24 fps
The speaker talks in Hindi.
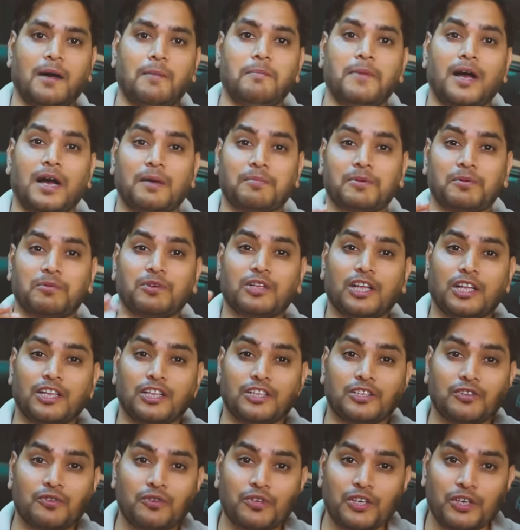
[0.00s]
अब मैं आपको बता
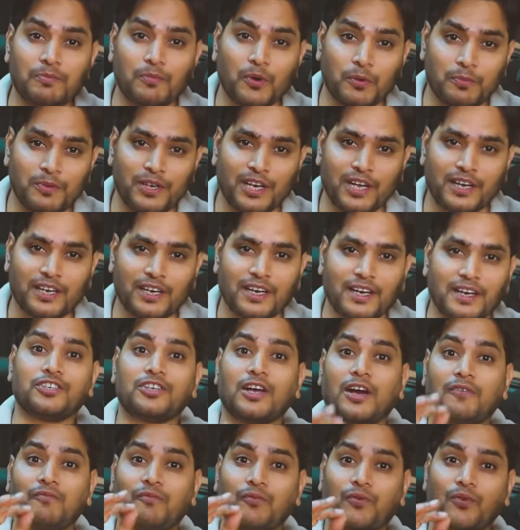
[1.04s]
देता हूँ इन मोमिना ने
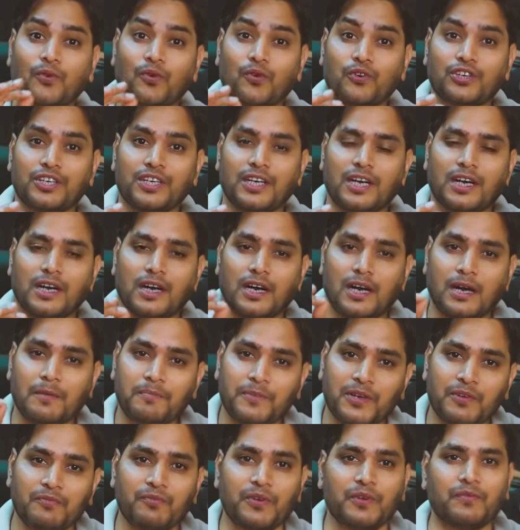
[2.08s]
क्या फ्रॉड किया
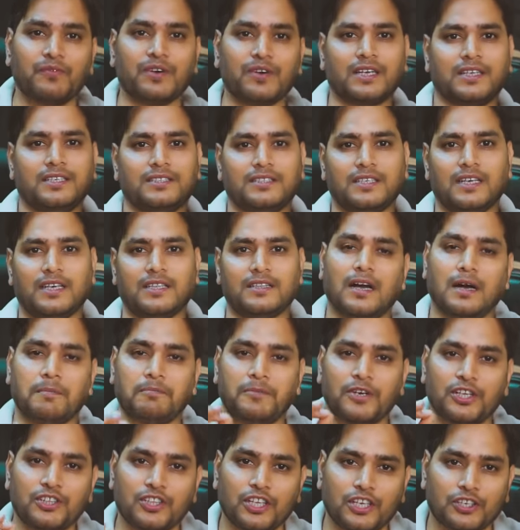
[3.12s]
अपने व्यूवर के साथ
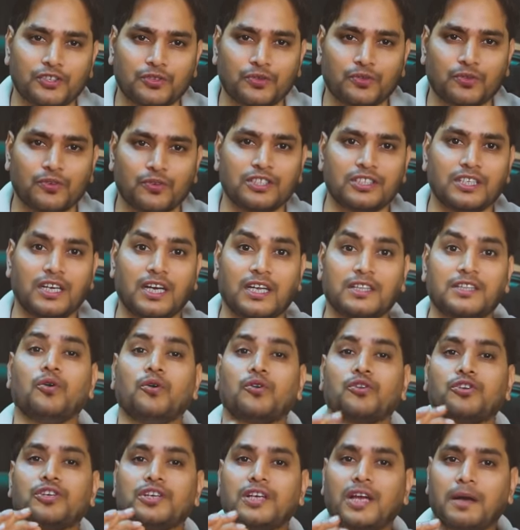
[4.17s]
अपने दर्शकों के साथ
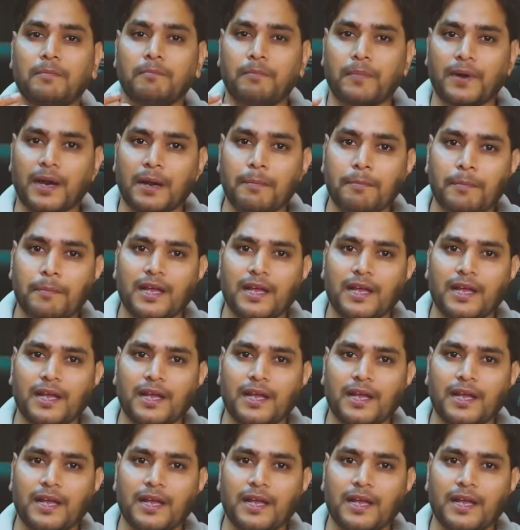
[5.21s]
और क्या भ्रम